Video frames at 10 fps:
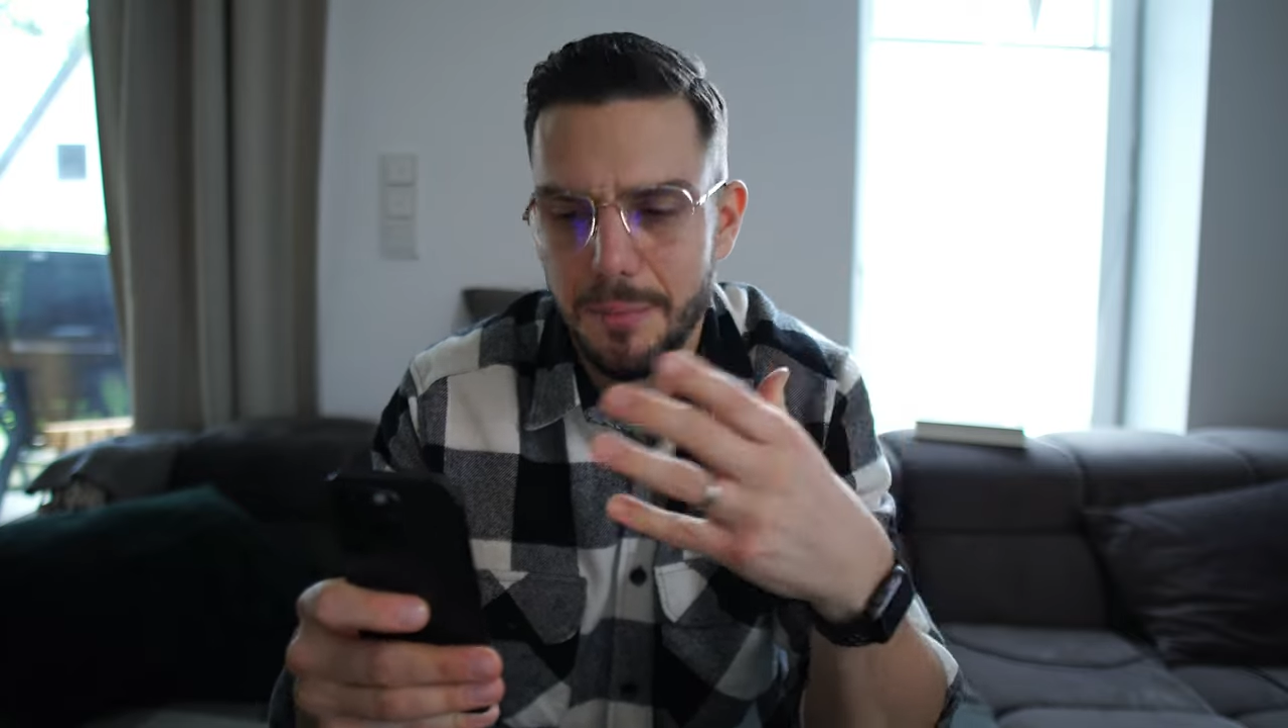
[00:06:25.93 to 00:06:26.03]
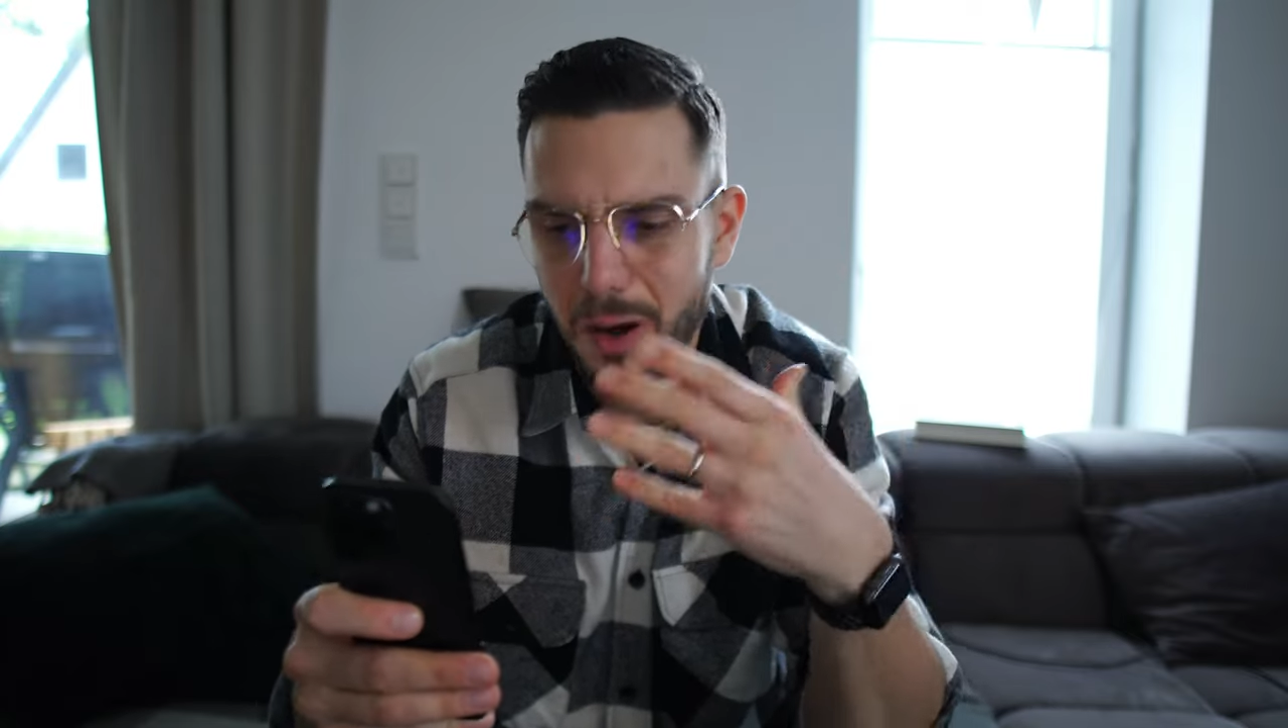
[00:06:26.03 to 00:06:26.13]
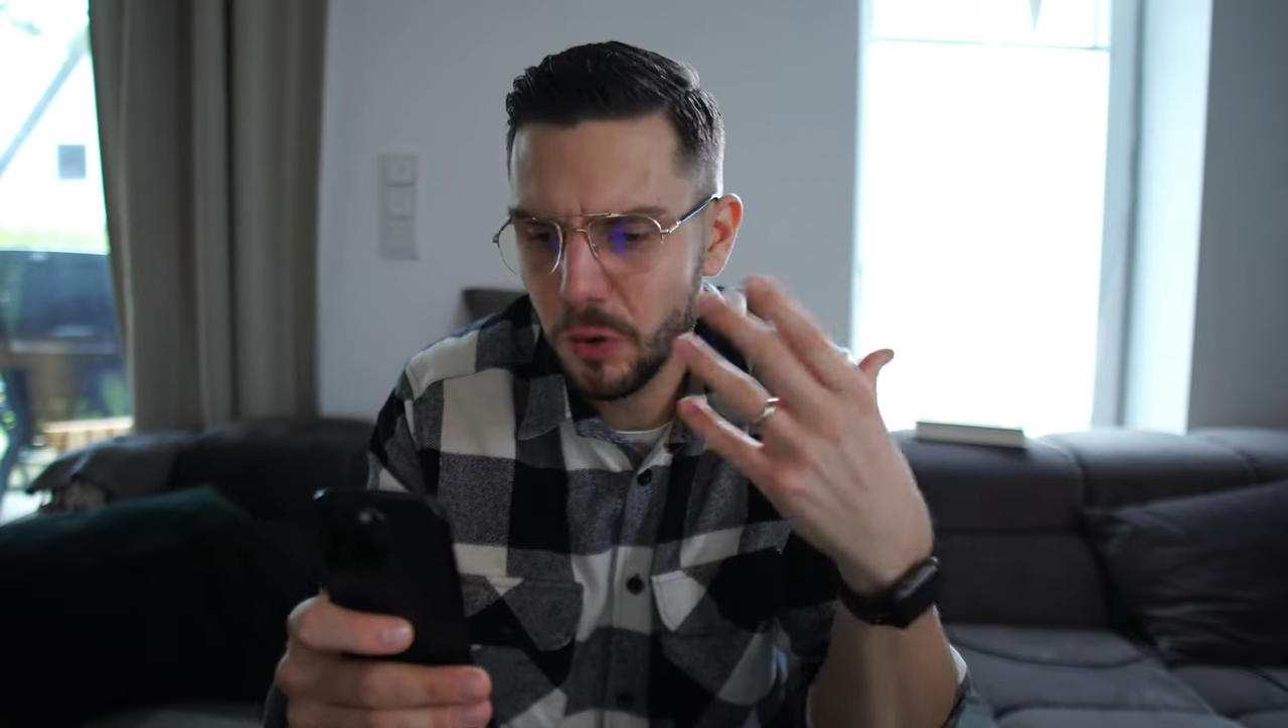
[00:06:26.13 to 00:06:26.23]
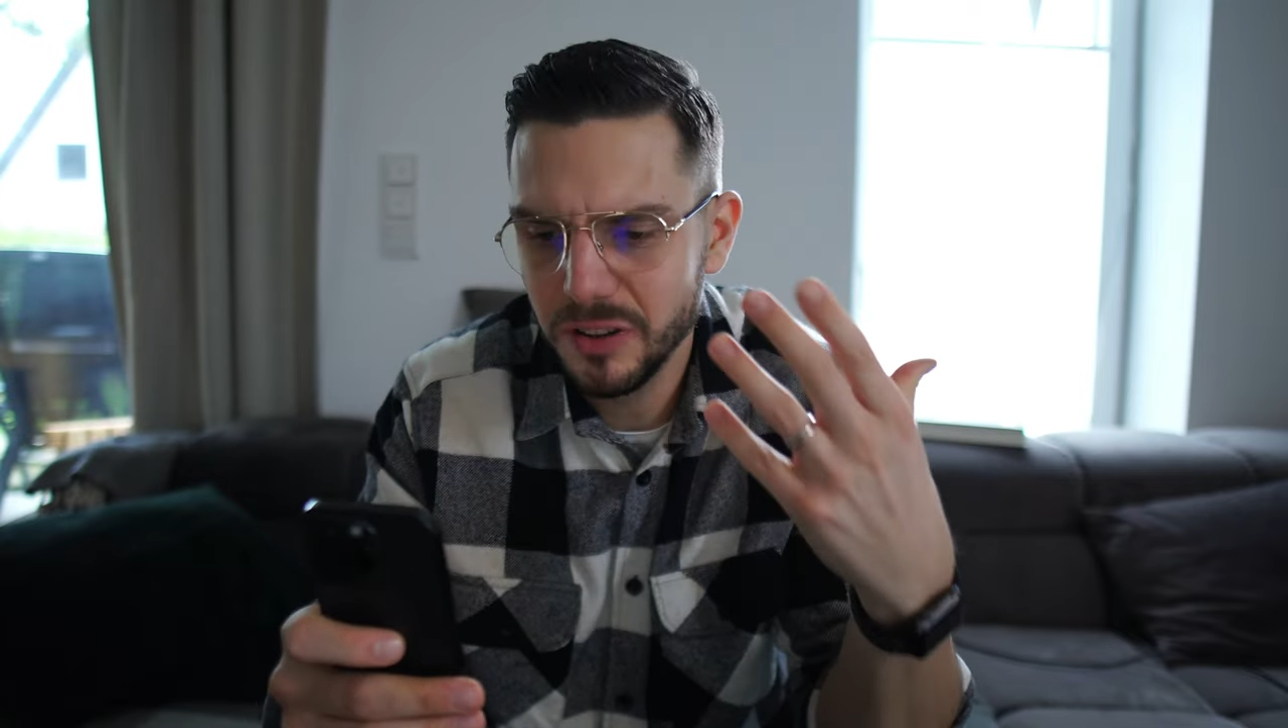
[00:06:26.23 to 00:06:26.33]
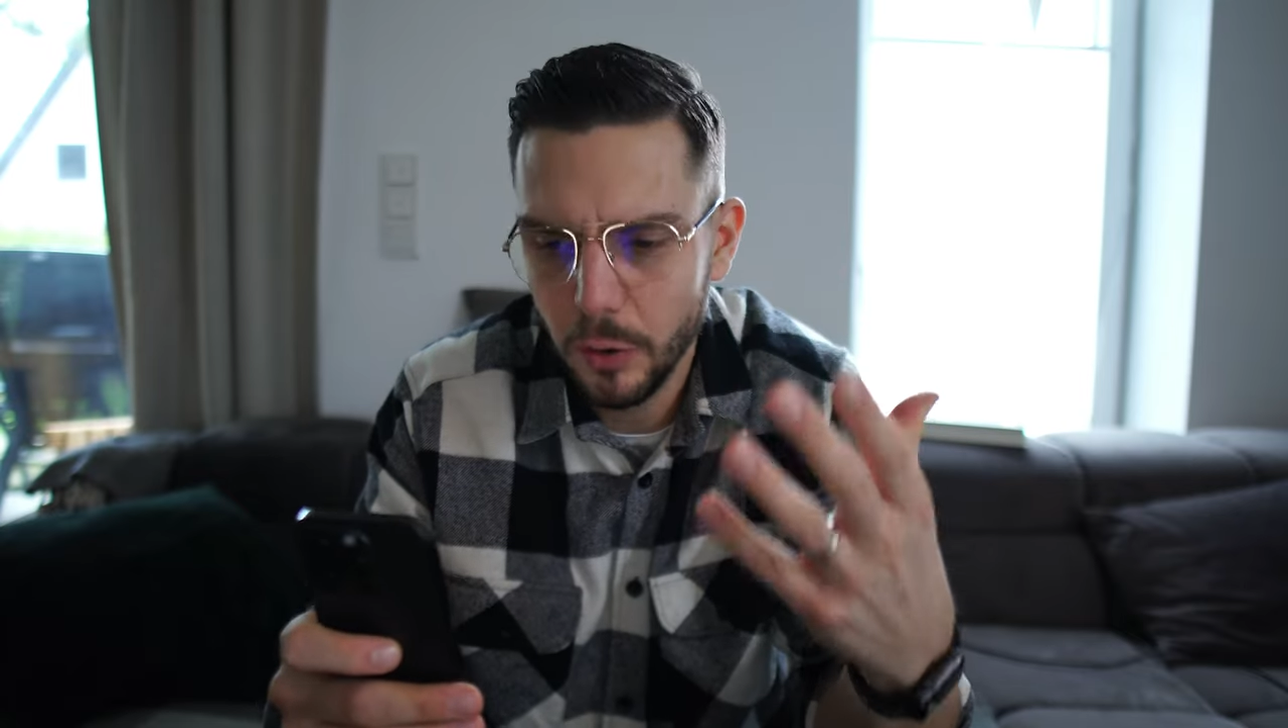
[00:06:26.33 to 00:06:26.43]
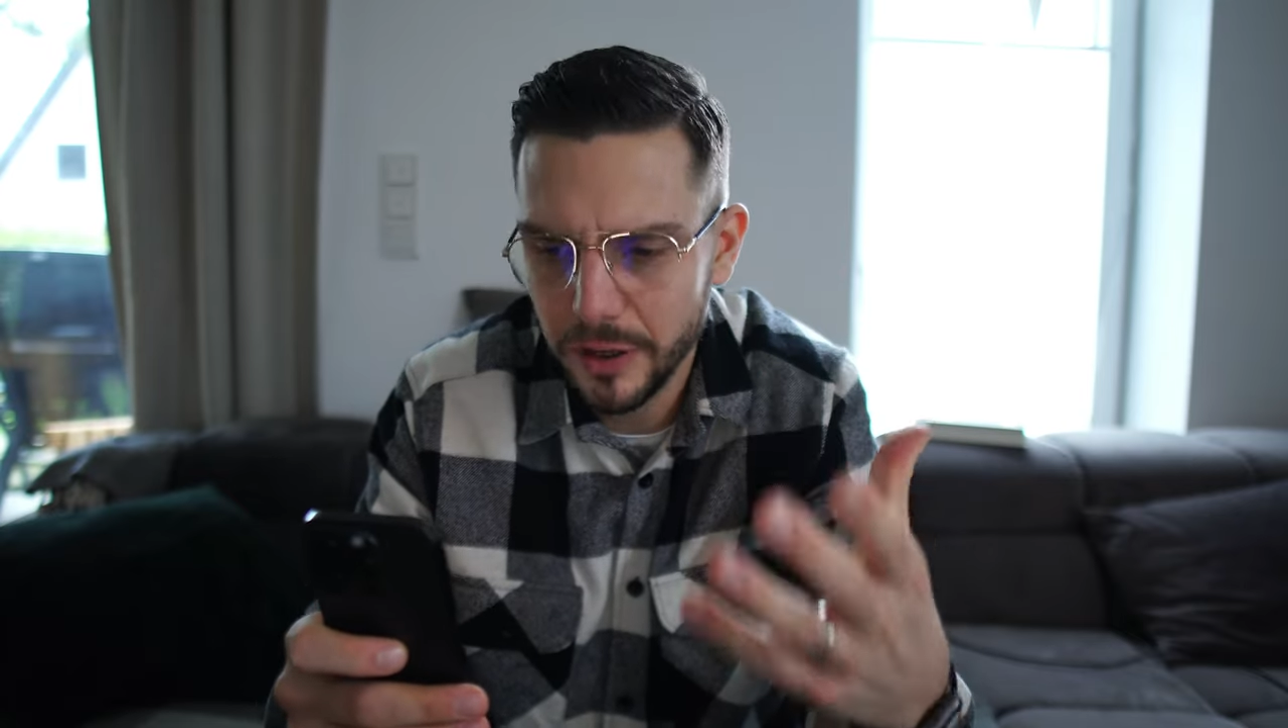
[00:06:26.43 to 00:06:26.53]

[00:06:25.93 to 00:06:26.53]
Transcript: brauche ich da auch